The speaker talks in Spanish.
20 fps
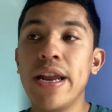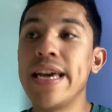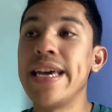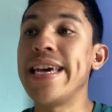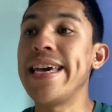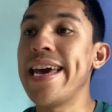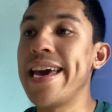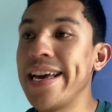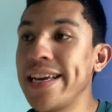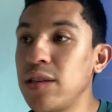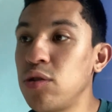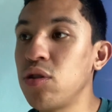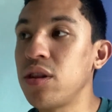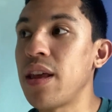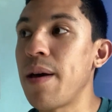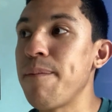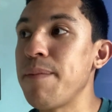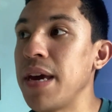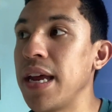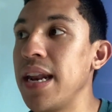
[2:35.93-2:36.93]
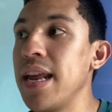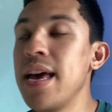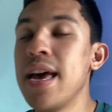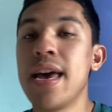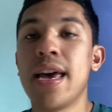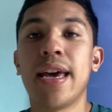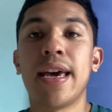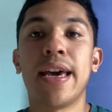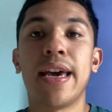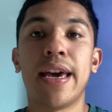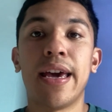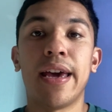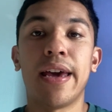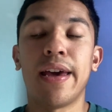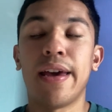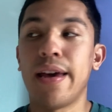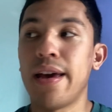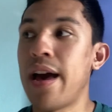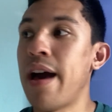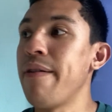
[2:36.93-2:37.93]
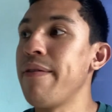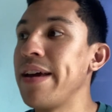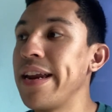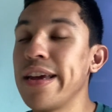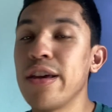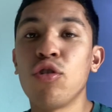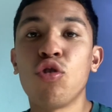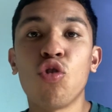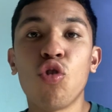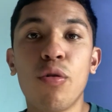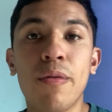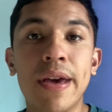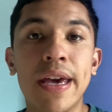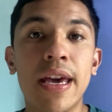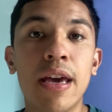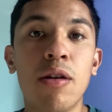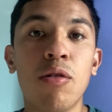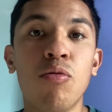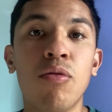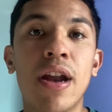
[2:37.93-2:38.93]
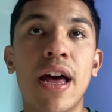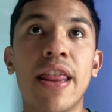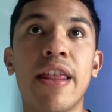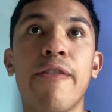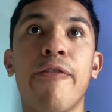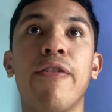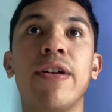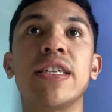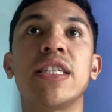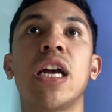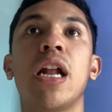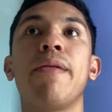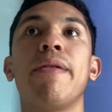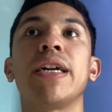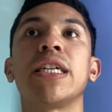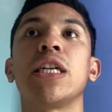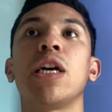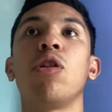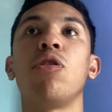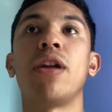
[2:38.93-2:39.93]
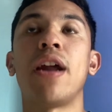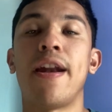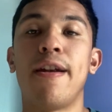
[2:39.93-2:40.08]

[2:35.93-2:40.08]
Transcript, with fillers: Y esto también, eh, a ver, yo vi una defensa del Barcelona.